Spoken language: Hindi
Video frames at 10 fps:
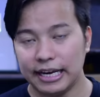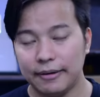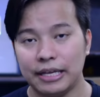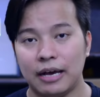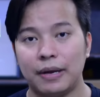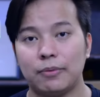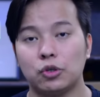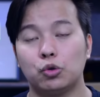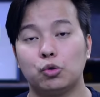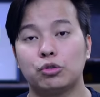अलावा यहाँ पर आपको
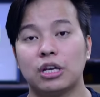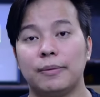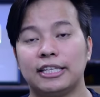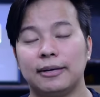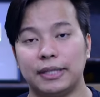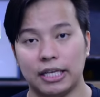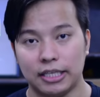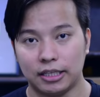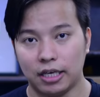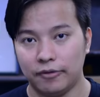जो दूसरा मैथड बताया
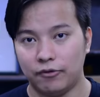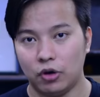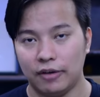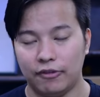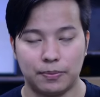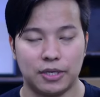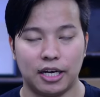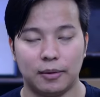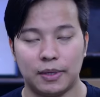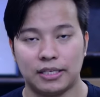जाता है वो है वेबसाइट
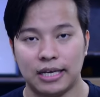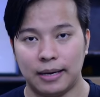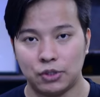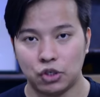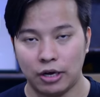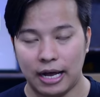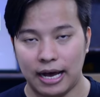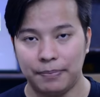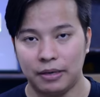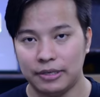की मदद से आई एम श्योर
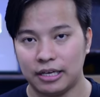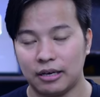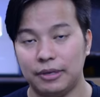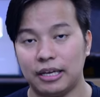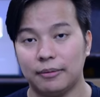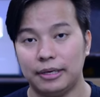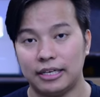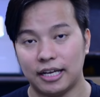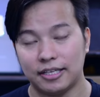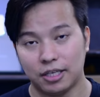आपने भी ये कभी ना कभी
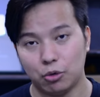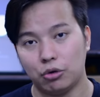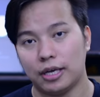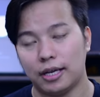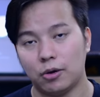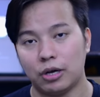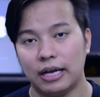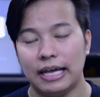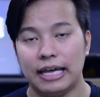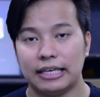ट्राई ज़रूर करा होगा
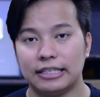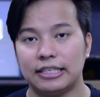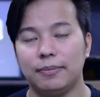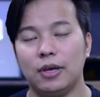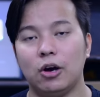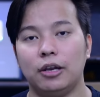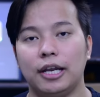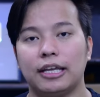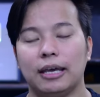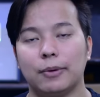किसी भी ऑनलाइन गेम